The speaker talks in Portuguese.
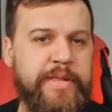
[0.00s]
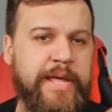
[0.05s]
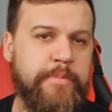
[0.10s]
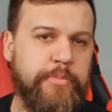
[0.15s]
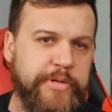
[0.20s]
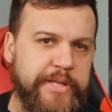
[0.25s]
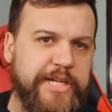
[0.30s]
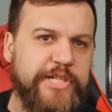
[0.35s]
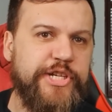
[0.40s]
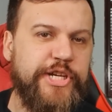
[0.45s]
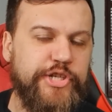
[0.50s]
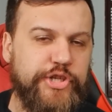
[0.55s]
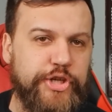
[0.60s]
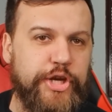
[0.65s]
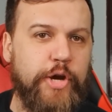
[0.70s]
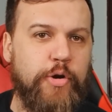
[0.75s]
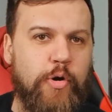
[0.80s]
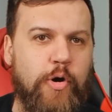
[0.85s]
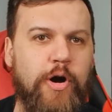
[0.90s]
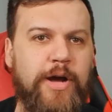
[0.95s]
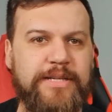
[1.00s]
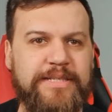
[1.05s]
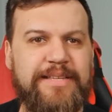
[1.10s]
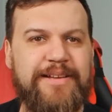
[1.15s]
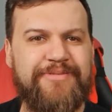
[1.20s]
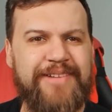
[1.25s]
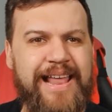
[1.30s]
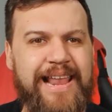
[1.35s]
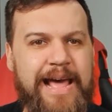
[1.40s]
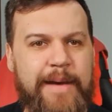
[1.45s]
Tem muita gente que
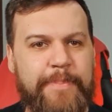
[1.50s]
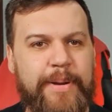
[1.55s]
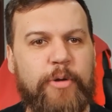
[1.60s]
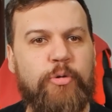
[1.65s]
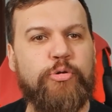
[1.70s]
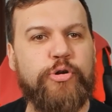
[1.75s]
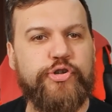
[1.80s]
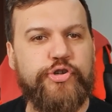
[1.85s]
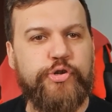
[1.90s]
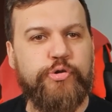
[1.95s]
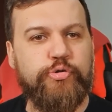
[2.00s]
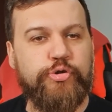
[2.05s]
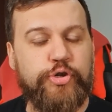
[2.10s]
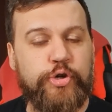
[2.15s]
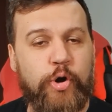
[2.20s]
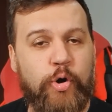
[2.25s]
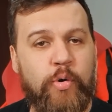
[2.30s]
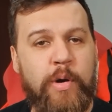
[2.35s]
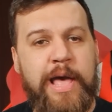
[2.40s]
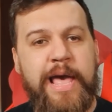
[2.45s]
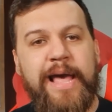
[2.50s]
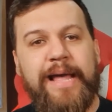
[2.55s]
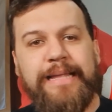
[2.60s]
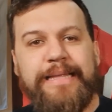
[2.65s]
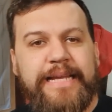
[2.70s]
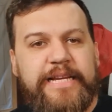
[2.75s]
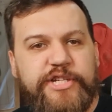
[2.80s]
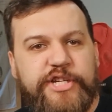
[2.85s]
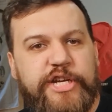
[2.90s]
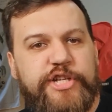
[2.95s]
gosta, vai lá para curtir o show,
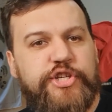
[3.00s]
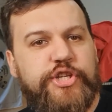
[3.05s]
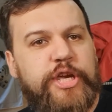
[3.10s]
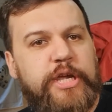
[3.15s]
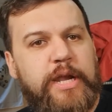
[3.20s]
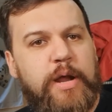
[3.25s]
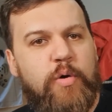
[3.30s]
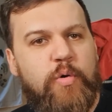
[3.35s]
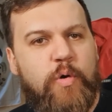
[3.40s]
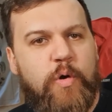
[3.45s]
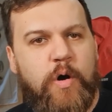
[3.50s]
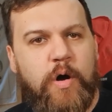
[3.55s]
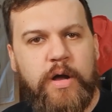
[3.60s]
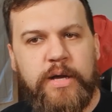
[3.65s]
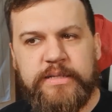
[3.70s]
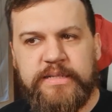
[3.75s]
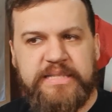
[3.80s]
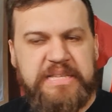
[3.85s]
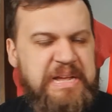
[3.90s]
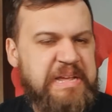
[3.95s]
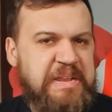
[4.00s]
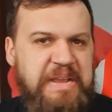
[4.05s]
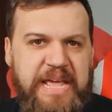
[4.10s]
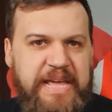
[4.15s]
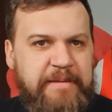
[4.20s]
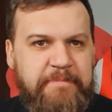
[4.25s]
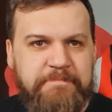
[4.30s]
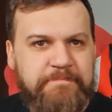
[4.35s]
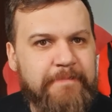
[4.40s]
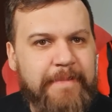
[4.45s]
tem gente que não gosta e
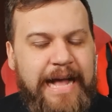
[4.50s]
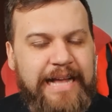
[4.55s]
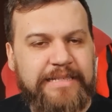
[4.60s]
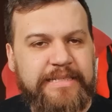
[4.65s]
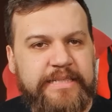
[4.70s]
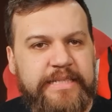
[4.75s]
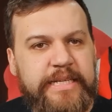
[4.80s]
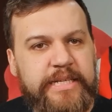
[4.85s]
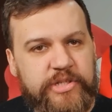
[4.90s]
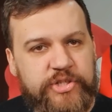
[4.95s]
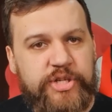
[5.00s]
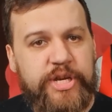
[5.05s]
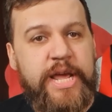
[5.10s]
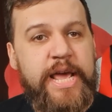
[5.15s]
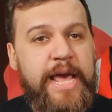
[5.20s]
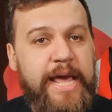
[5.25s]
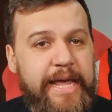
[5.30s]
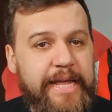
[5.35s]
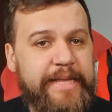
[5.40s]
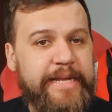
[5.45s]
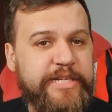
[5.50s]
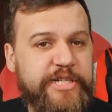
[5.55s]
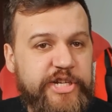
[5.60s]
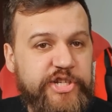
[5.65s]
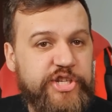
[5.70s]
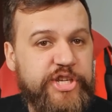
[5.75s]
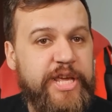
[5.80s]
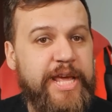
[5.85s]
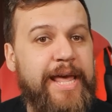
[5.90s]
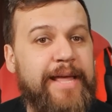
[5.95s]
nem assiste, e tem
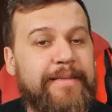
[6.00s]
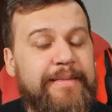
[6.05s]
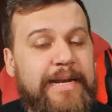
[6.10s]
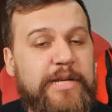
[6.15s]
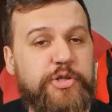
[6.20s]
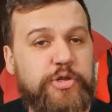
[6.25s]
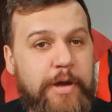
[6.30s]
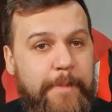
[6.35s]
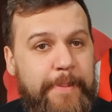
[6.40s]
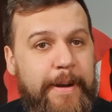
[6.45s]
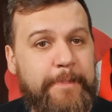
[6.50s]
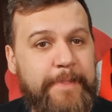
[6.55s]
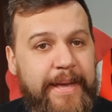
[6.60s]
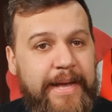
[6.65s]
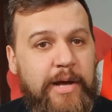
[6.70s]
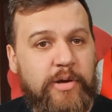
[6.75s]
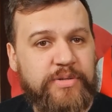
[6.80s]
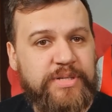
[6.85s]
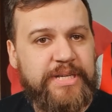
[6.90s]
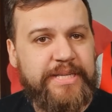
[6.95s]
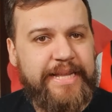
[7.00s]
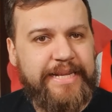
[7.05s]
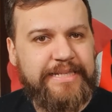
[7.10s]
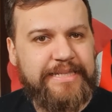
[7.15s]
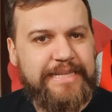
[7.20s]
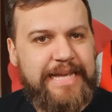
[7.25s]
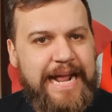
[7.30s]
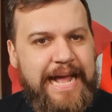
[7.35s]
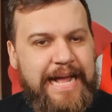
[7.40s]
gente que entra só para pegar os itens